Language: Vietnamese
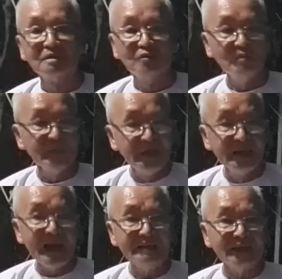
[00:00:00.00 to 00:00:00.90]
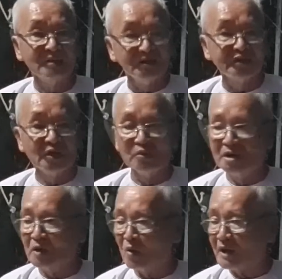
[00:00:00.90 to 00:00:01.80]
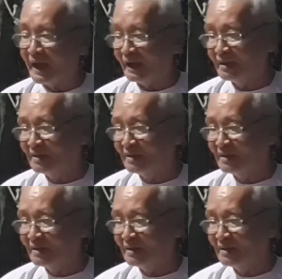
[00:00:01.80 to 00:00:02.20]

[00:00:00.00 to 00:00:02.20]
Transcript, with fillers: nó bi đát và ngược chiều đến độ là